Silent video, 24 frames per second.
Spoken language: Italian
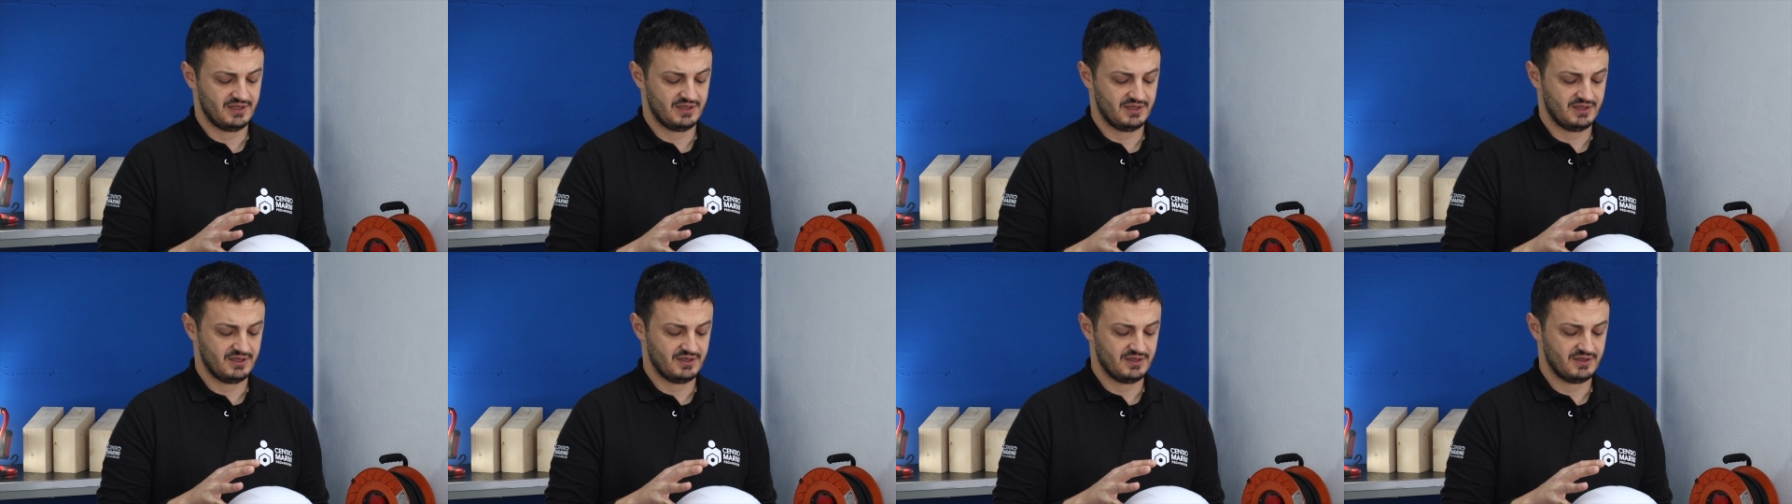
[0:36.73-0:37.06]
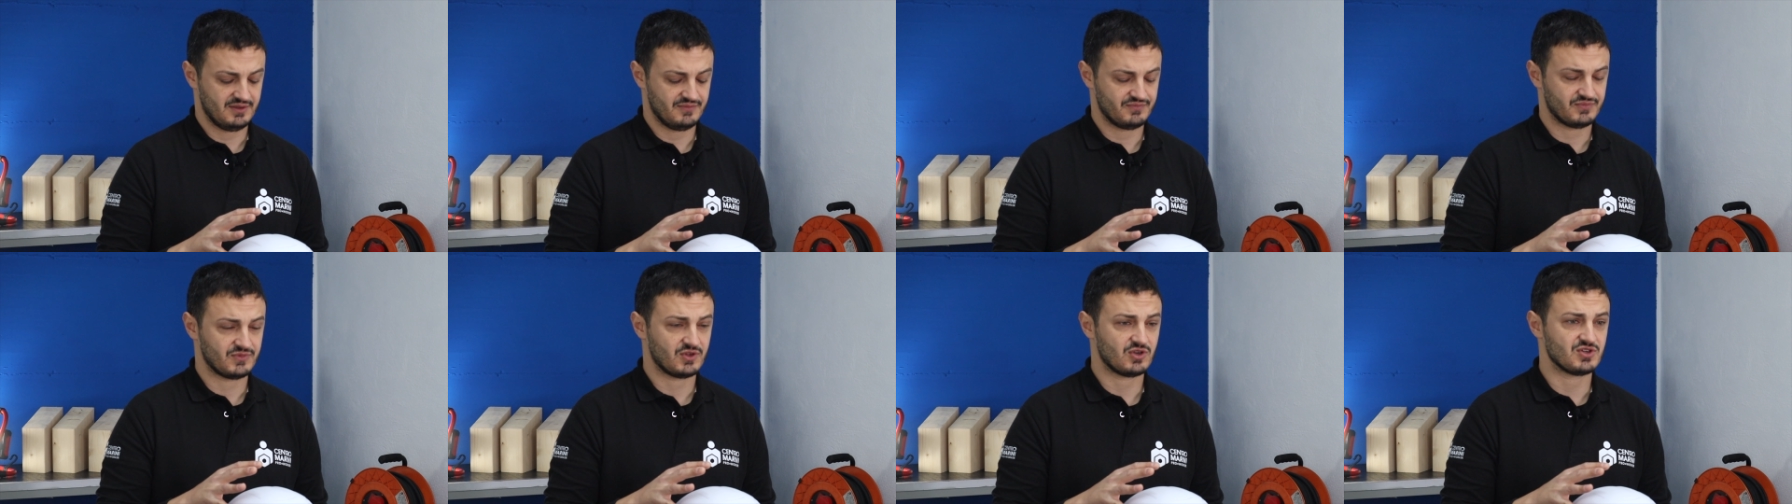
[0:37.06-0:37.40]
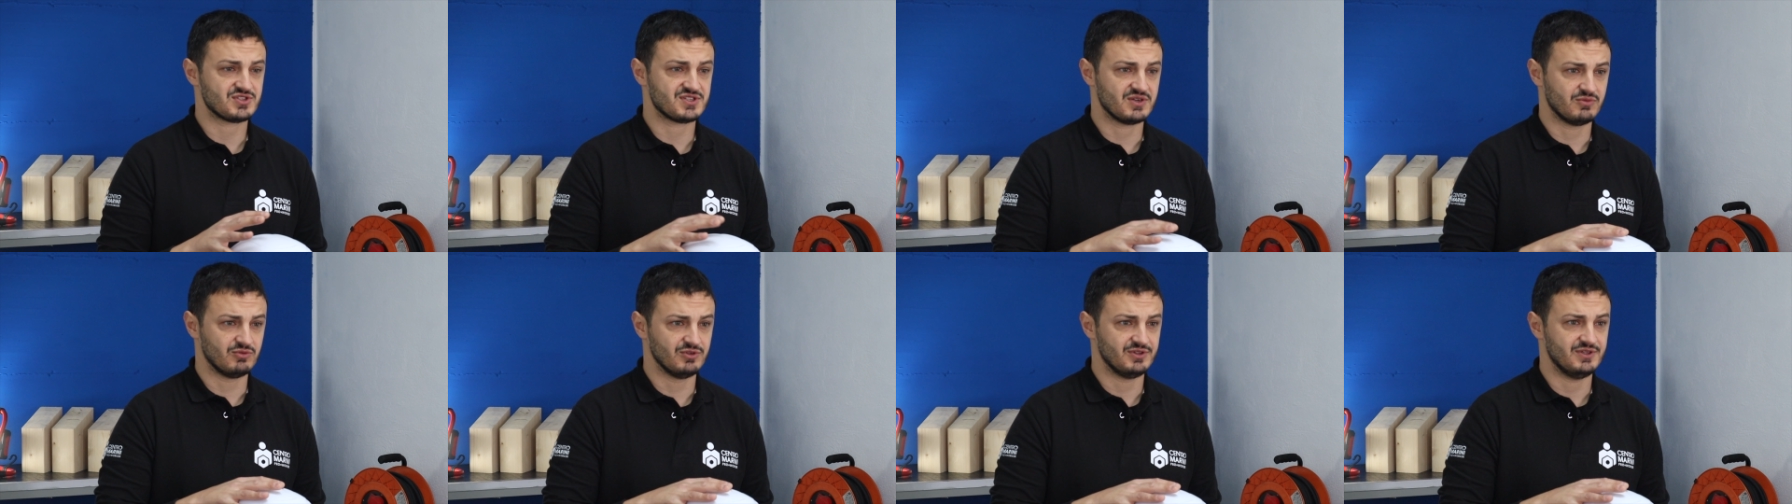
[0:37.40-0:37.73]
Ehm,
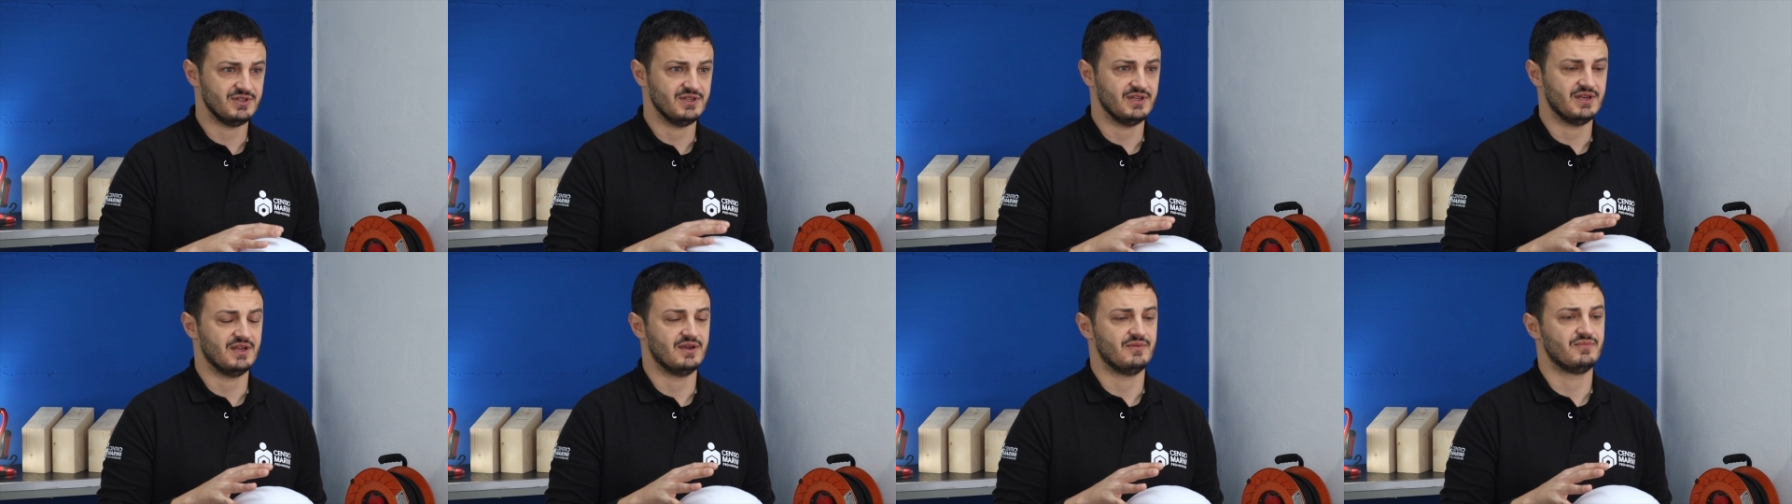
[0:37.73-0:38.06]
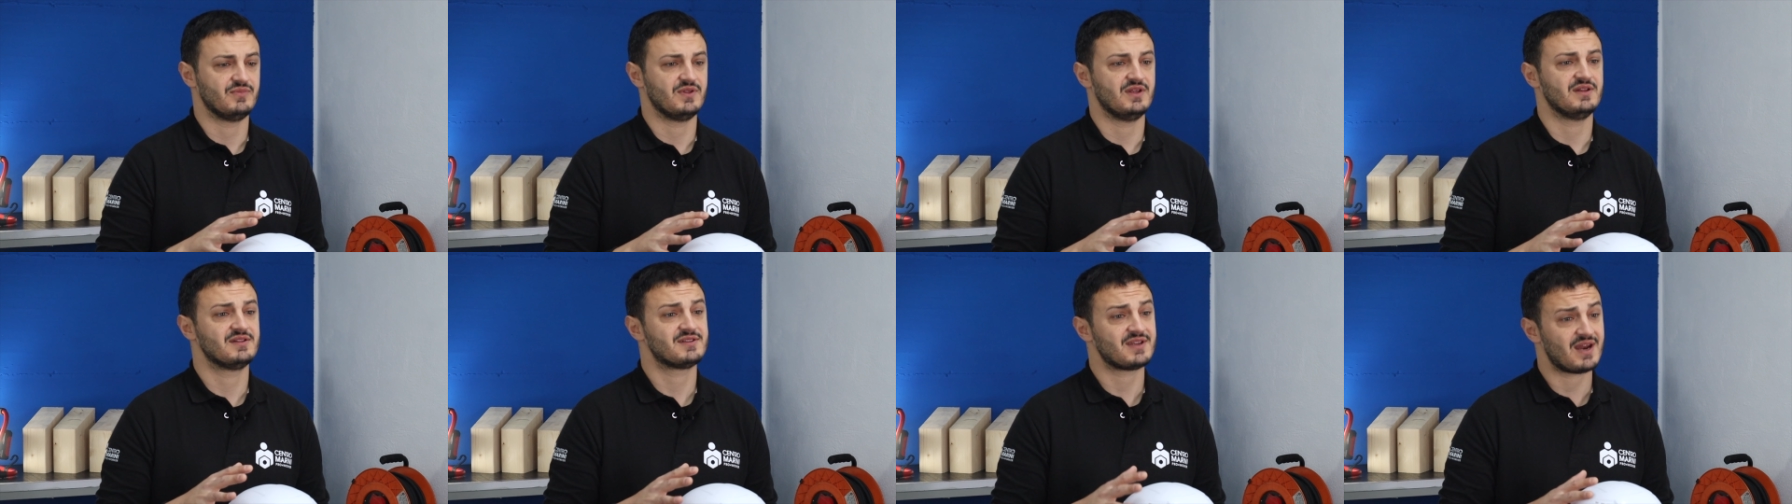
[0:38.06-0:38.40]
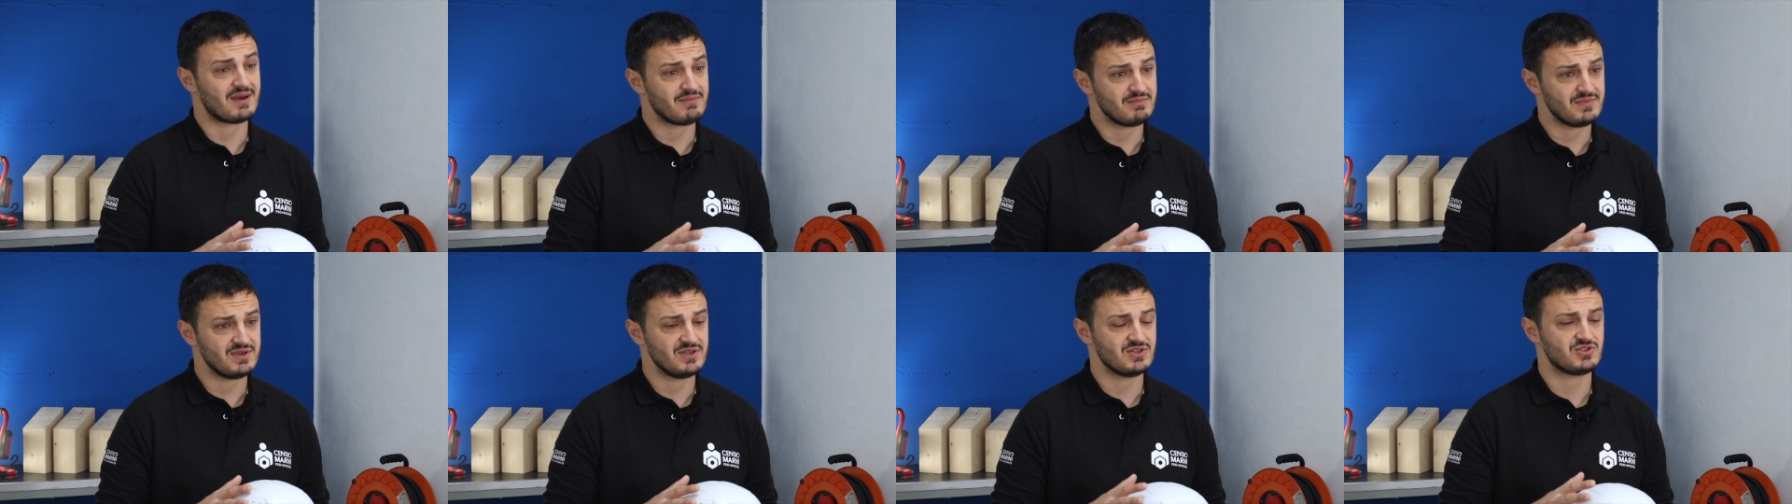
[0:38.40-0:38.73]
cosa vuol dire?
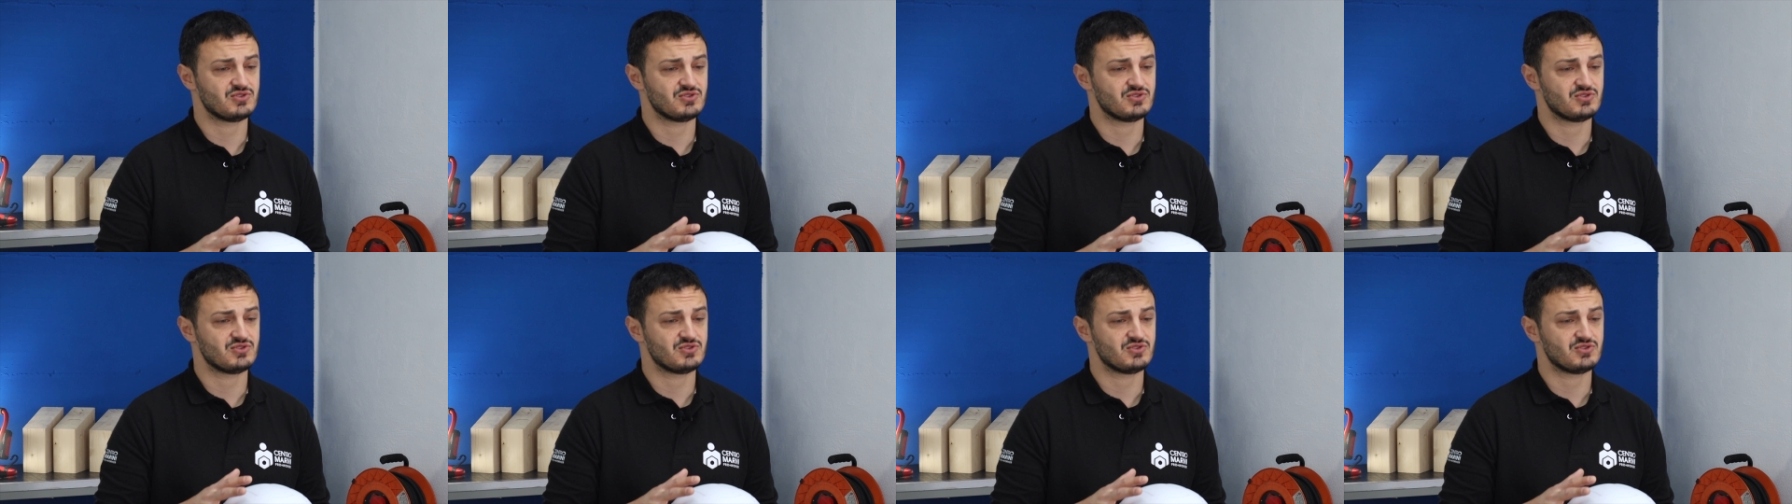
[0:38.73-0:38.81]
Entrambi